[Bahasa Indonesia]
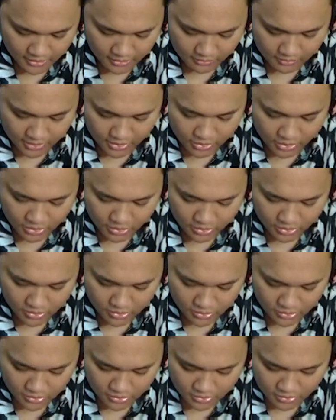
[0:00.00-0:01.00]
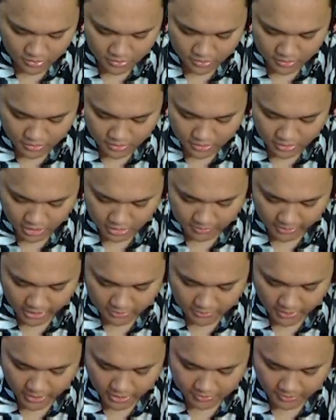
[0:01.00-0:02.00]
Waduh. boy,
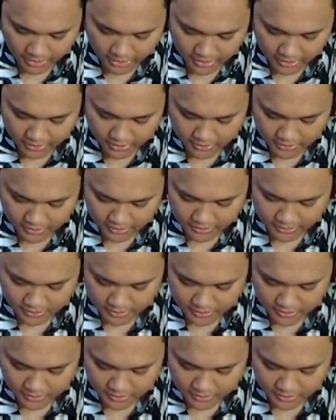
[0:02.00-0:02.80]
boy, boy. Pulang.